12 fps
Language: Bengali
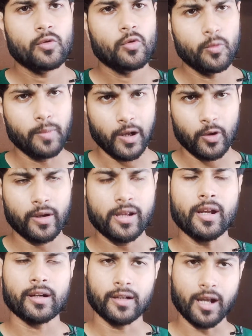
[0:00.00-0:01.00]
খুব ভালো হয়
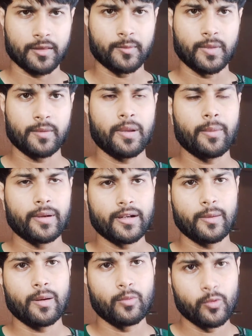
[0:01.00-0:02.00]
একটা আসবে ফ্যামিলি
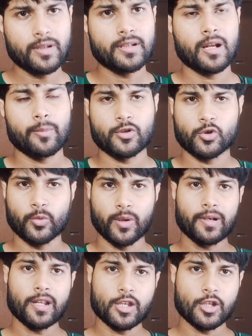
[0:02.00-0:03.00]
ড্রামা মুভি যেটা আমরা সবাই
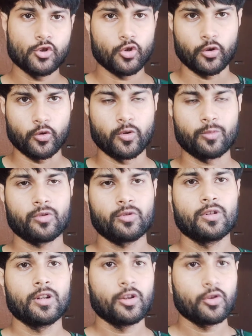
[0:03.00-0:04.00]
মিলে এনজয় করবো
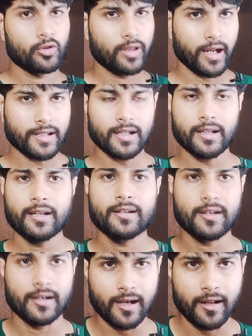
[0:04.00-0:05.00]
তো দেখা যাক এর
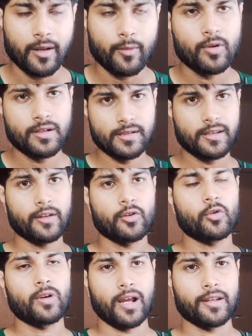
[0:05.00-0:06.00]
ট্রেলার এবং টিজার
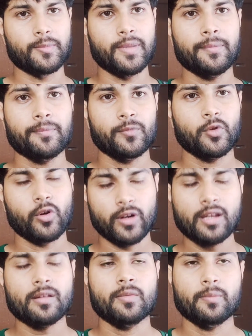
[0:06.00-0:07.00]
যখন আসবে
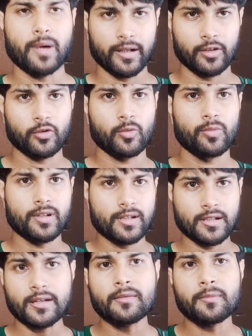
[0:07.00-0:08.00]
তখনই বাকিটা সম্বন্ধে
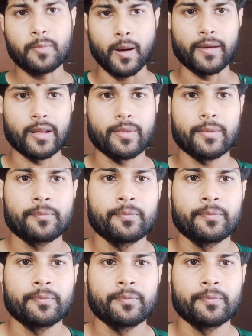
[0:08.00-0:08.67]
ডিটেলস পাওয়া যাবে